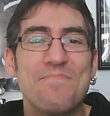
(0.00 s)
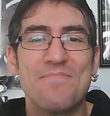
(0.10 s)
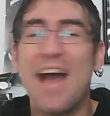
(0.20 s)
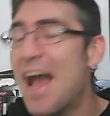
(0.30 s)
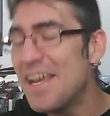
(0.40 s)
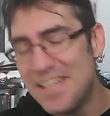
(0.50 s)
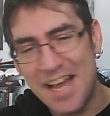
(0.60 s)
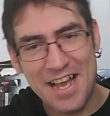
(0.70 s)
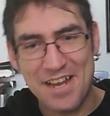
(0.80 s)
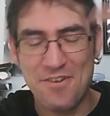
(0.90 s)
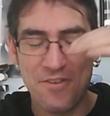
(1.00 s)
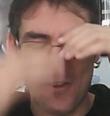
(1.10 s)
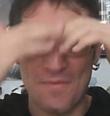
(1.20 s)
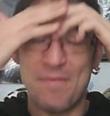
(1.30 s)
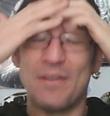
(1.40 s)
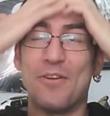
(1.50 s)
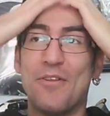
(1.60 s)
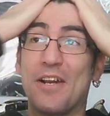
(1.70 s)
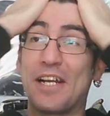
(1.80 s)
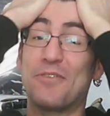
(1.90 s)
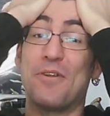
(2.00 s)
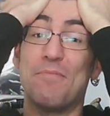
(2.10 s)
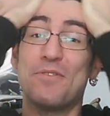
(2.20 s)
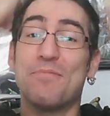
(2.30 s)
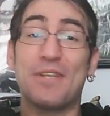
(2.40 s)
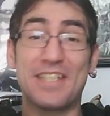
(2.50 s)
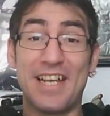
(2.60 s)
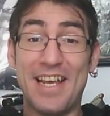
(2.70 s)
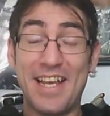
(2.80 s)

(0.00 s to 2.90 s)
Ahí ya no me meto lo del casco de repuesto porque es que